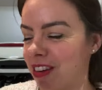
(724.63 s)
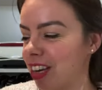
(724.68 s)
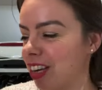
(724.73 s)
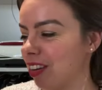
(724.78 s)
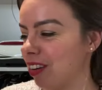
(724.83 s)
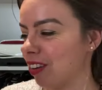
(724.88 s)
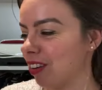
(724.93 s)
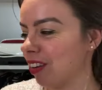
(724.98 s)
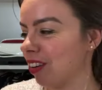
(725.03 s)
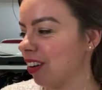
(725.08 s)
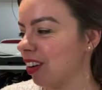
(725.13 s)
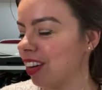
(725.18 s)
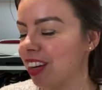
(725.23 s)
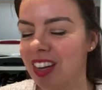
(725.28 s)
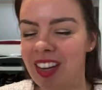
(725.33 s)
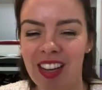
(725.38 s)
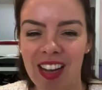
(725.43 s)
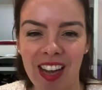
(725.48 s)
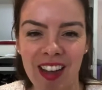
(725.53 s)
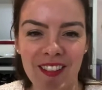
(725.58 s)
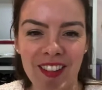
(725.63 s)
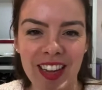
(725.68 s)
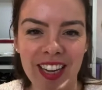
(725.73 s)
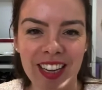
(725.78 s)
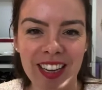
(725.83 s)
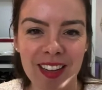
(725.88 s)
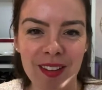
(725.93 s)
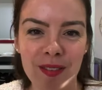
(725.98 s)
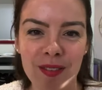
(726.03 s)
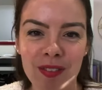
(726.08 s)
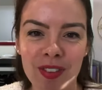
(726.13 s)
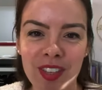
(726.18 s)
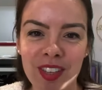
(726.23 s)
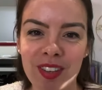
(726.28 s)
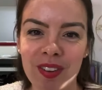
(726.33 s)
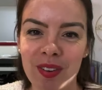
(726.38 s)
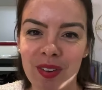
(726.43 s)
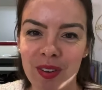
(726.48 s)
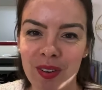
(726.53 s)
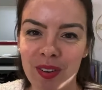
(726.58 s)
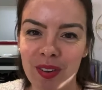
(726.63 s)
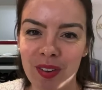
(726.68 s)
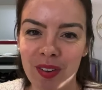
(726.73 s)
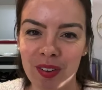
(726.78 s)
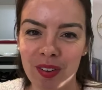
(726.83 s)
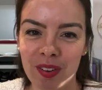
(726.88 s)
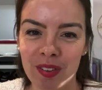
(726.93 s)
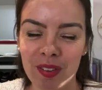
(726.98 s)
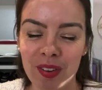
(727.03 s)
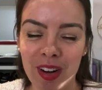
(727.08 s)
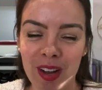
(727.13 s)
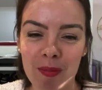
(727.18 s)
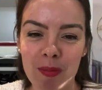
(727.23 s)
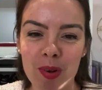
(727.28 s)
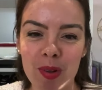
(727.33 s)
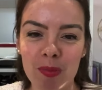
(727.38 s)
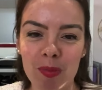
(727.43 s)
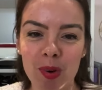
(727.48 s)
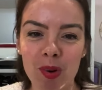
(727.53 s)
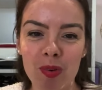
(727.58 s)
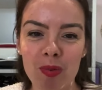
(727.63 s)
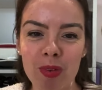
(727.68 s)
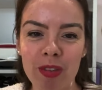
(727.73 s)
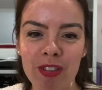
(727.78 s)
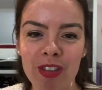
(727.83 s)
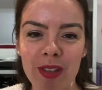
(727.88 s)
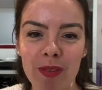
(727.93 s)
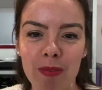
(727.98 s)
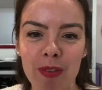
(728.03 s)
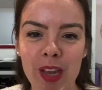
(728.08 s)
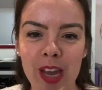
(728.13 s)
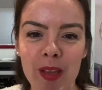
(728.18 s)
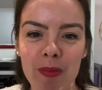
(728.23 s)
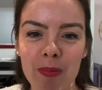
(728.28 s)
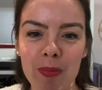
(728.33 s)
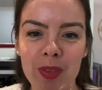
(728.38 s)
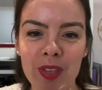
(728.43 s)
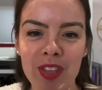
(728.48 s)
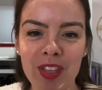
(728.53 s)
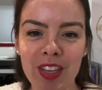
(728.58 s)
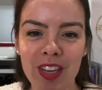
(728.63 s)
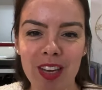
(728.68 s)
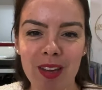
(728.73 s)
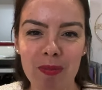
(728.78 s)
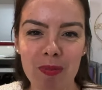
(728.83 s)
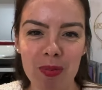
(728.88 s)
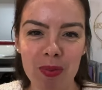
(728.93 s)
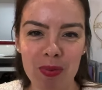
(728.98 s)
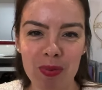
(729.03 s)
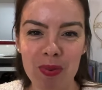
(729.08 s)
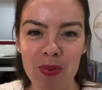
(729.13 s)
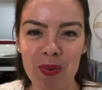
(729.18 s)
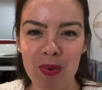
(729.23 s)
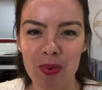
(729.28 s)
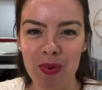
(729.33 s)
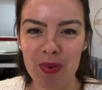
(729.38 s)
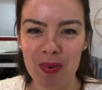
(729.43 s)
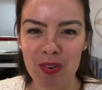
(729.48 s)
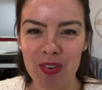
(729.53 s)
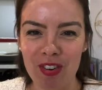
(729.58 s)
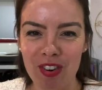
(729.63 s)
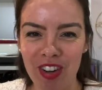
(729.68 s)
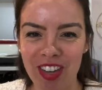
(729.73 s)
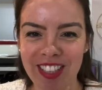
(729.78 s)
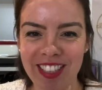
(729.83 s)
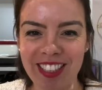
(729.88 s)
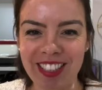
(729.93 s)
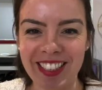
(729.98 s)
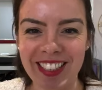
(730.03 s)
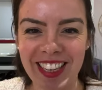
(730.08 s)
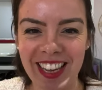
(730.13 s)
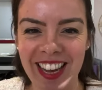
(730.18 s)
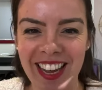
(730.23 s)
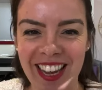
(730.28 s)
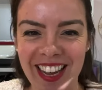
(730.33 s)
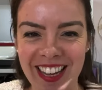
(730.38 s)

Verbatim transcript: avec, euh, avec les filles de l'abonnement Louisette VIP. Et puis tout au long, je leur disais,